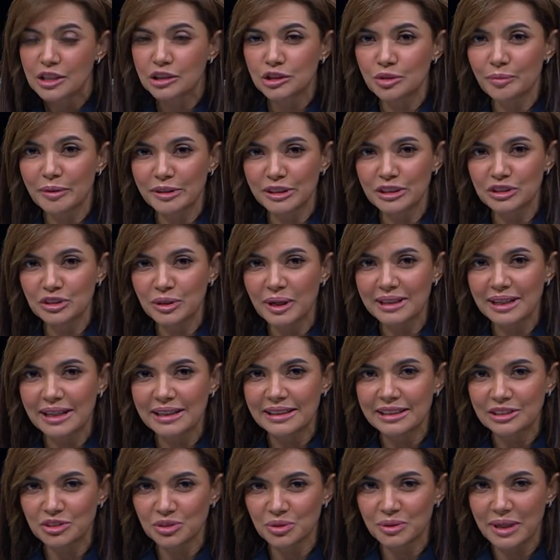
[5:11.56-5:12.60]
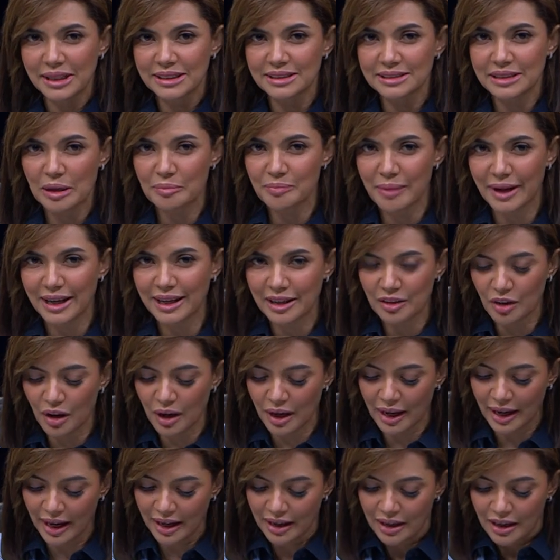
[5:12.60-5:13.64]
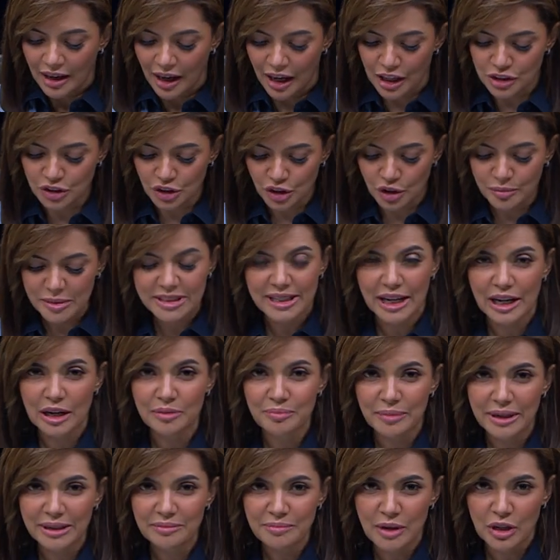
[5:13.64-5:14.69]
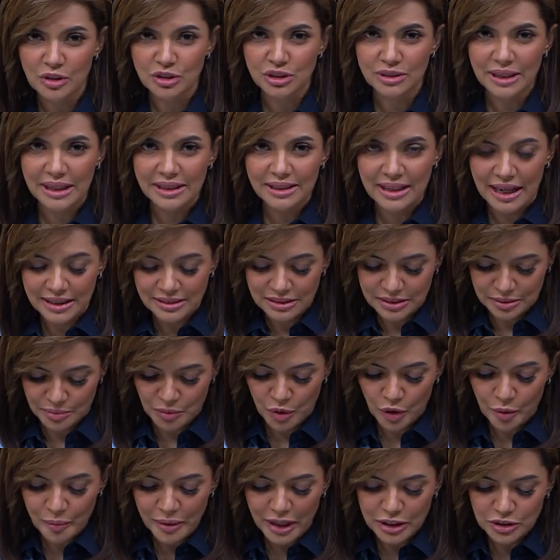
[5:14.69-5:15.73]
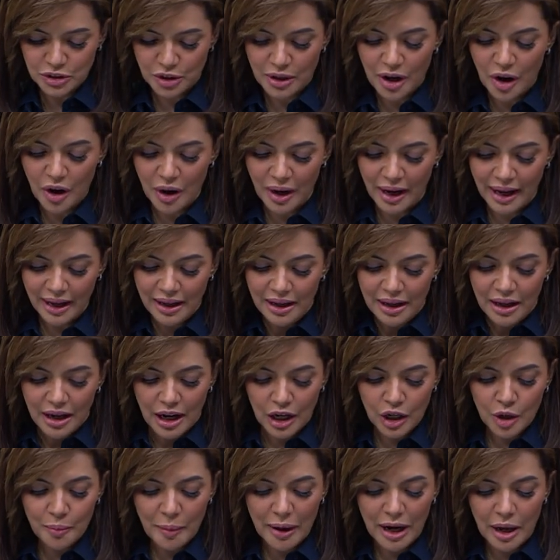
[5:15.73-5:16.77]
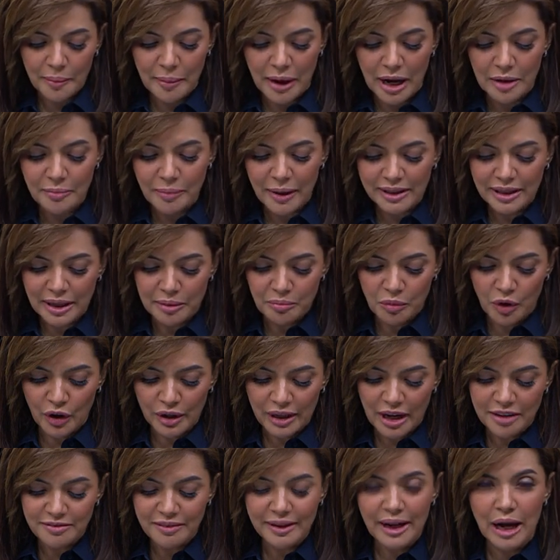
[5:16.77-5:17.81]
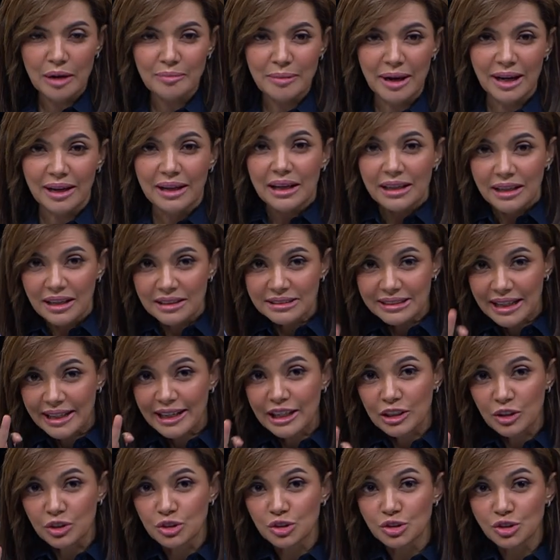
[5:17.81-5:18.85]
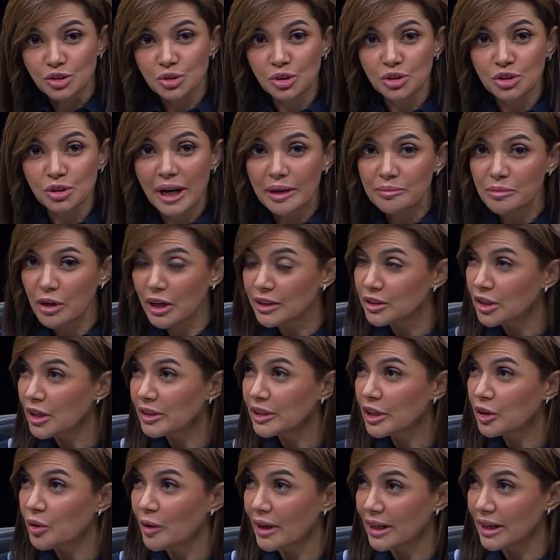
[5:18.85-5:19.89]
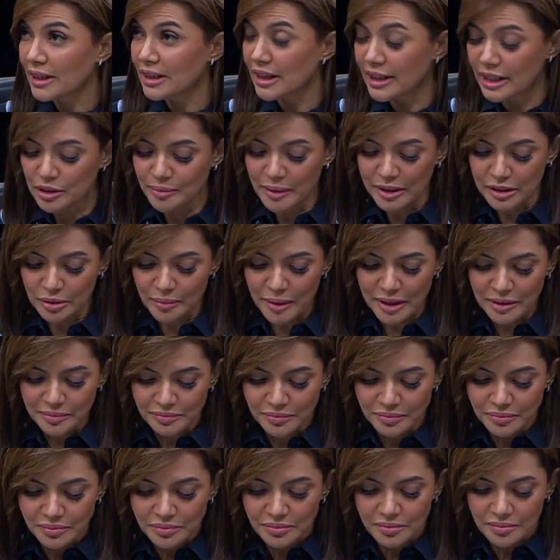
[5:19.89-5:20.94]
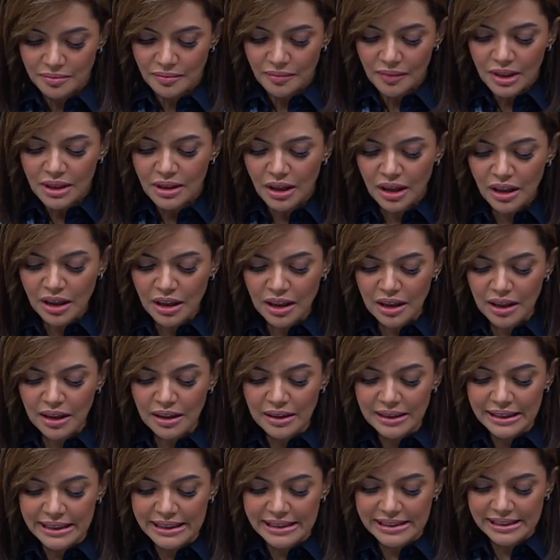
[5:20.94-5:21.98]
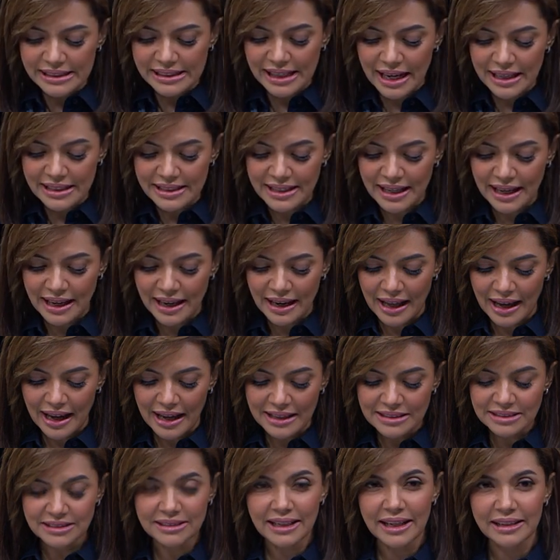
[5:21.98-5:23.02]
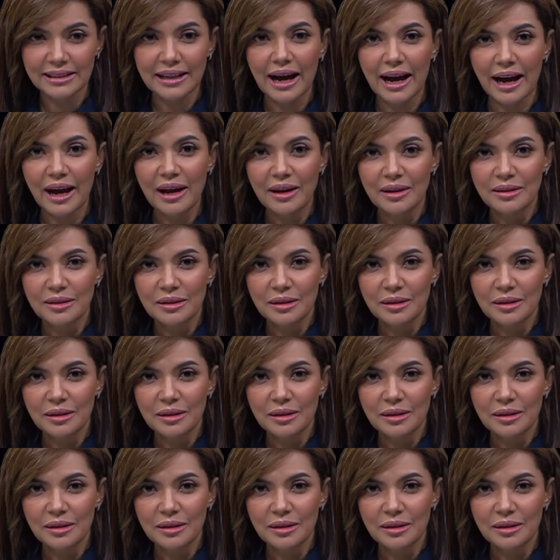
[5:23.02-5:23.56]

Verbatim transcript: seperti juga tadi sudah disampaikan oleh uh, eh, juru bicara BIN barusan dan sebelumnya juga oleh eh, Kepala BNPT Boy Rafli amar eh, saya ingin tunjukkan boleh tolong dikeluarkan lagi teman-teman. ini adalah ZA